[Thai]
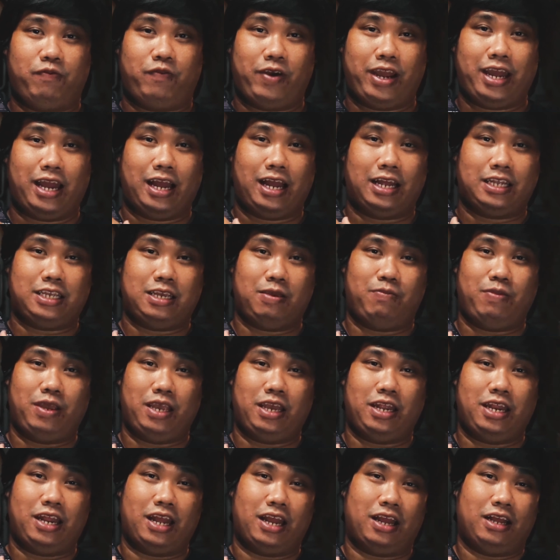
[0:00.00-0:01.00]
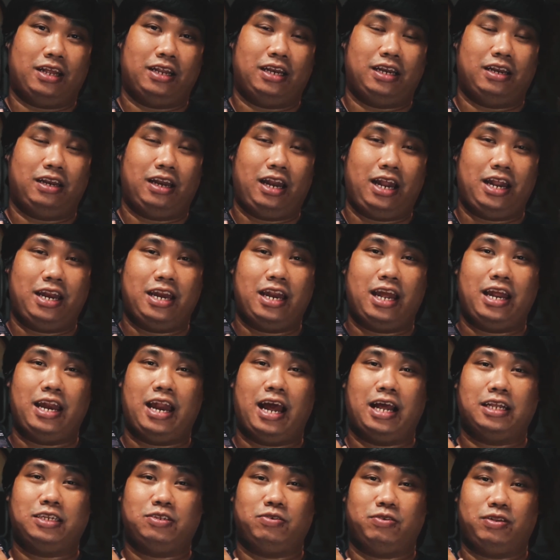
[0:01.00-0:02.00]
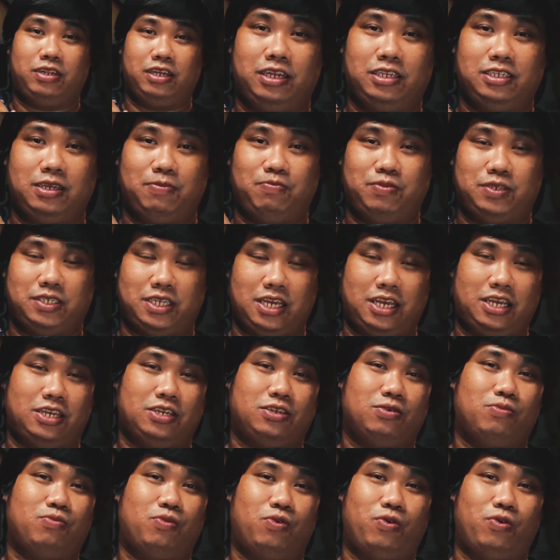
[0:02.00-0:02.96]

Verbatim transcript: ดไฟ RGB เนี่ยเล่นได้นานสุดถึง14ชั่